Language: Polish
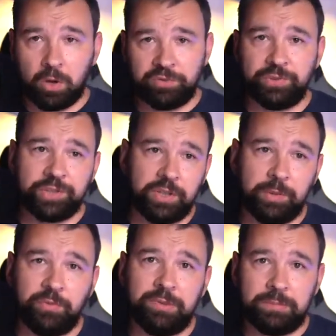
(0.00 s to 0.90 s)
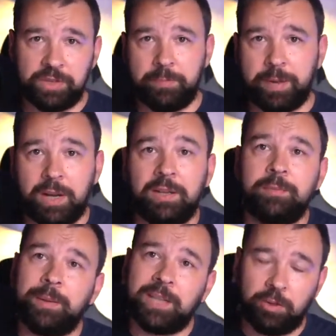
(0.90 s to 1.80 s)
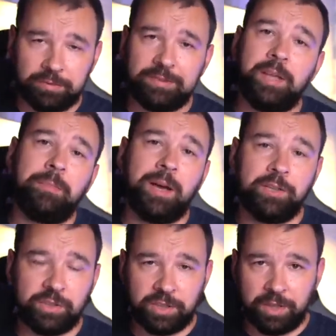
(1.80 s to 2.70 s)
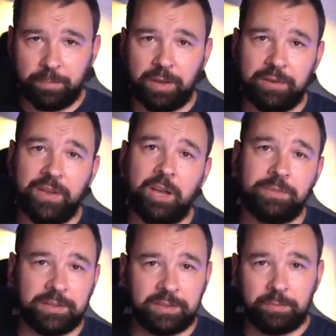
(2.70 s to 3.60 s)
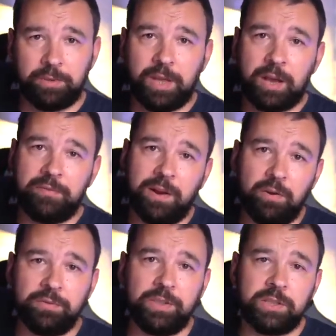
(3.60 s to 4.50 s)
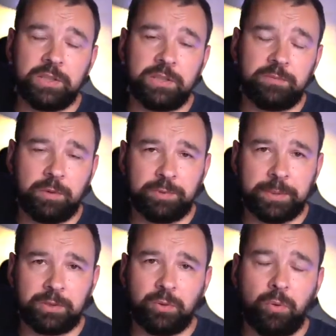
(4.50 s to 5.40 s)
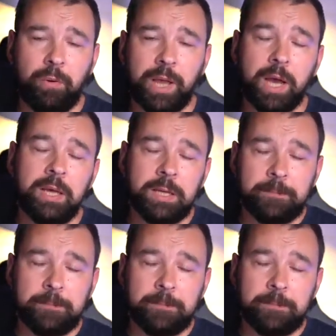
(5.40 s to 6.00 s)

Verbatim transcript: Oczywiście nie mówimy, że panele spadają z nieba i się nie pojawiają, tak samo jak falownik, e, w moim przypadku Huawei, e,